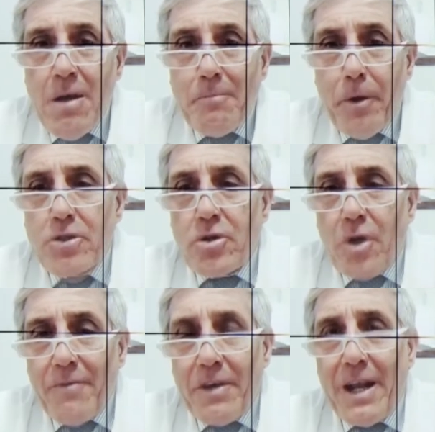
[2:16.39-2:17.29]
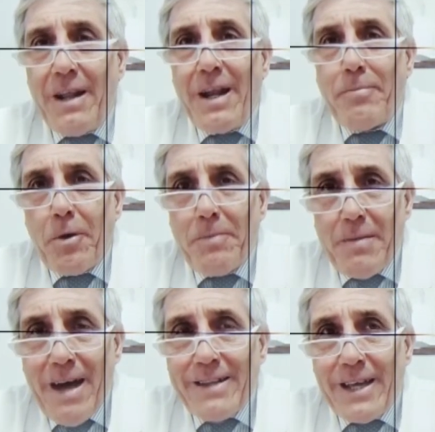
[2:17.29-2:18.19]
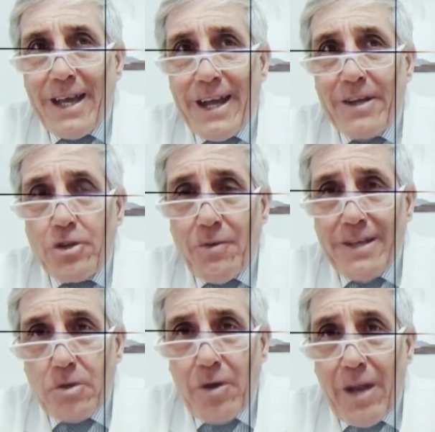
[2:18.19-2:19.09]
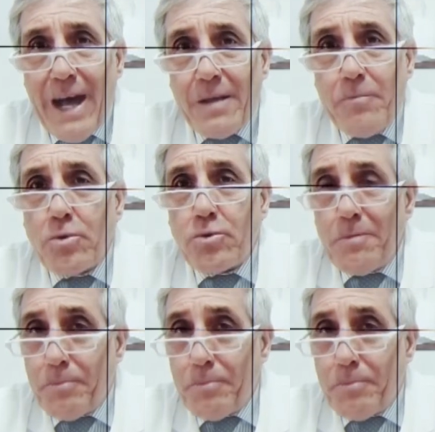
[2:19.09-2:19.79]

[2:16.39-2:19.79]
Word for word: possono avere delle problematiche cardiovascolari molto